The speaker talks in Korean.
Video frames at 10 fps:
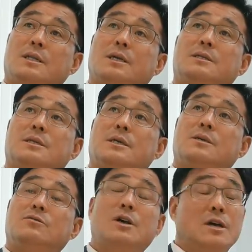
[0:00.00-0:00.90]

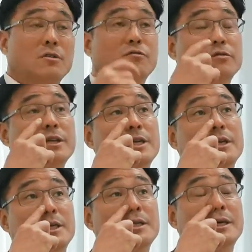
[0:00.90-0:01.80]
킨텍스가 국내
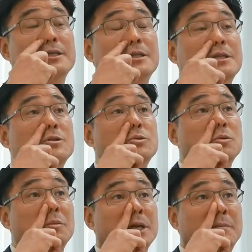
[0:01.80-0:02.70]
사
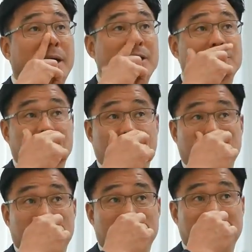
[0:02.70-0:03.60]
인더스트리도 좀 많이
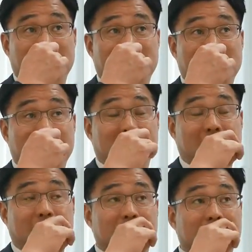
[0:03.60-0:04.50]
바뀌었어요. 국내
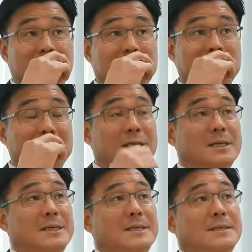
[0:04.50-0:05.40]
인더스트리가 예전에는
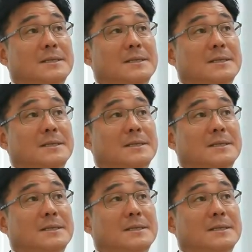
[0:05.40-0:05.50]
